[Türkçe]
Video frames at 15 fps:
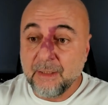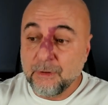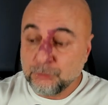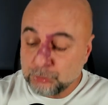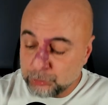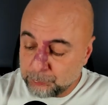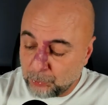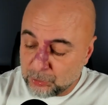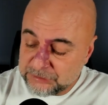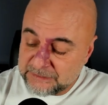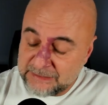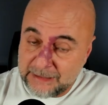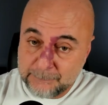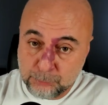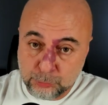Çünkü
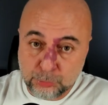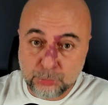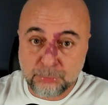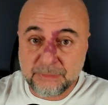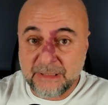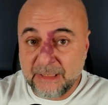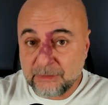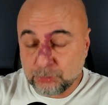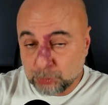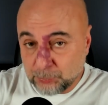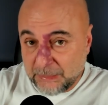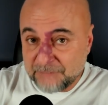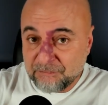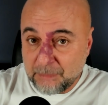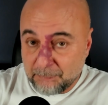borsalar bu durumda
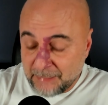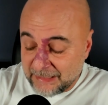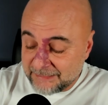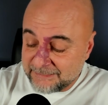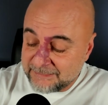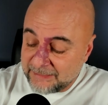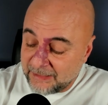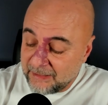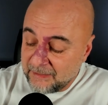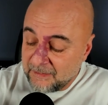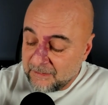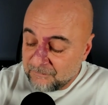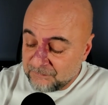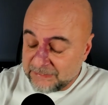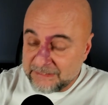Şubat ve Mart'ta
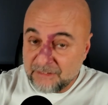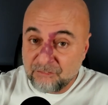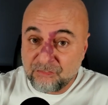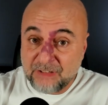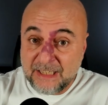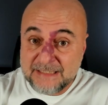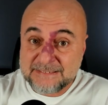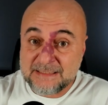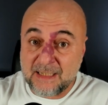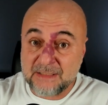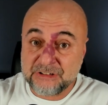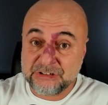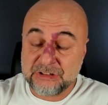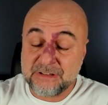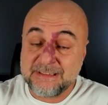Fed'in faiz
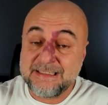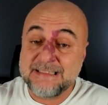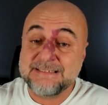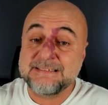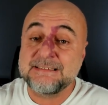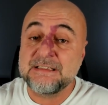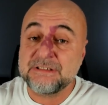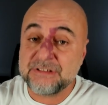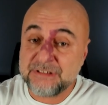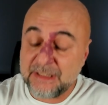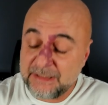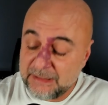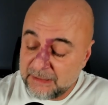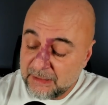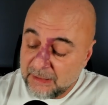artışının
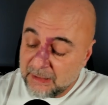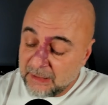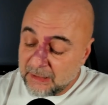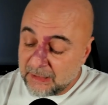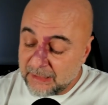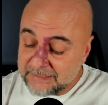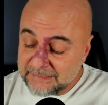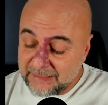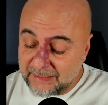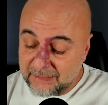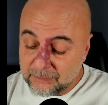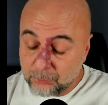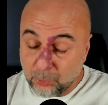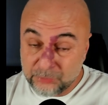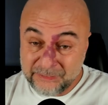kesinleşeceğini
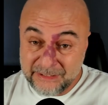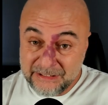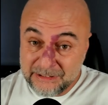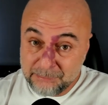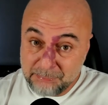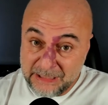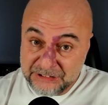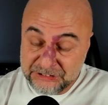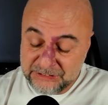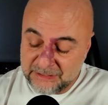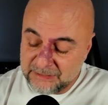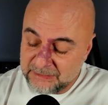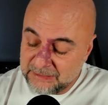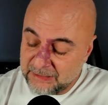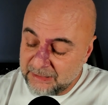Hatta nokta 25
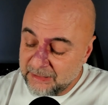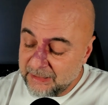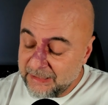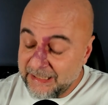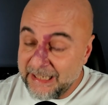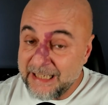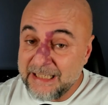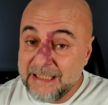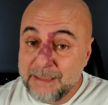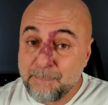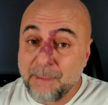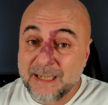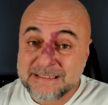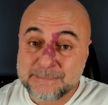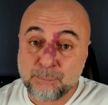yerine 50
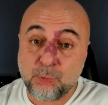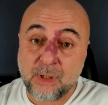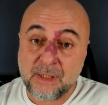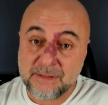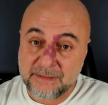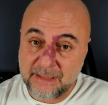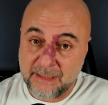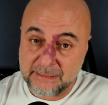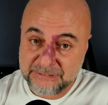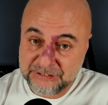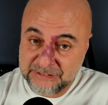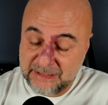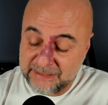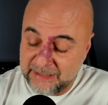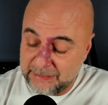bas puanlık
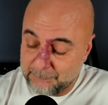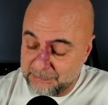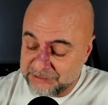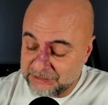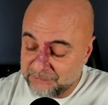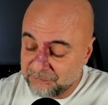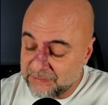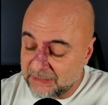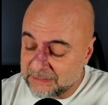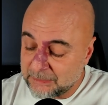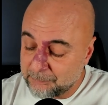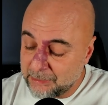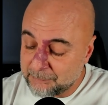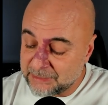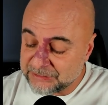artışlar gelebileceğini
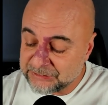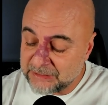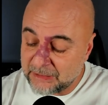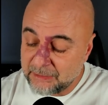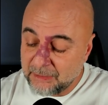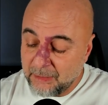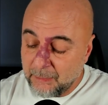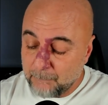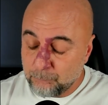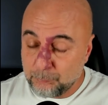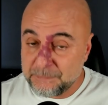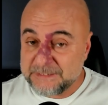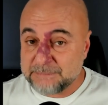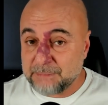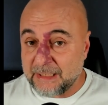fiyatlamaya başlar. Bu
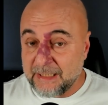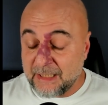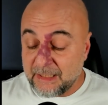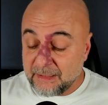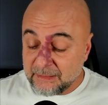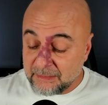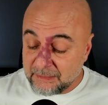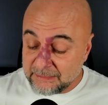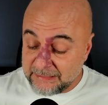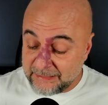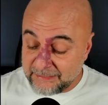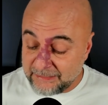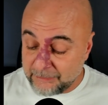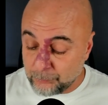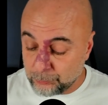bizi bayağı
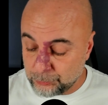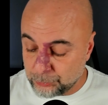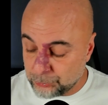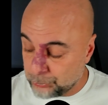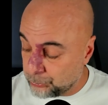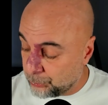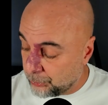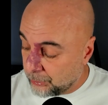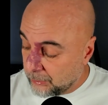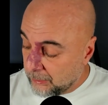geriye götürür diyor.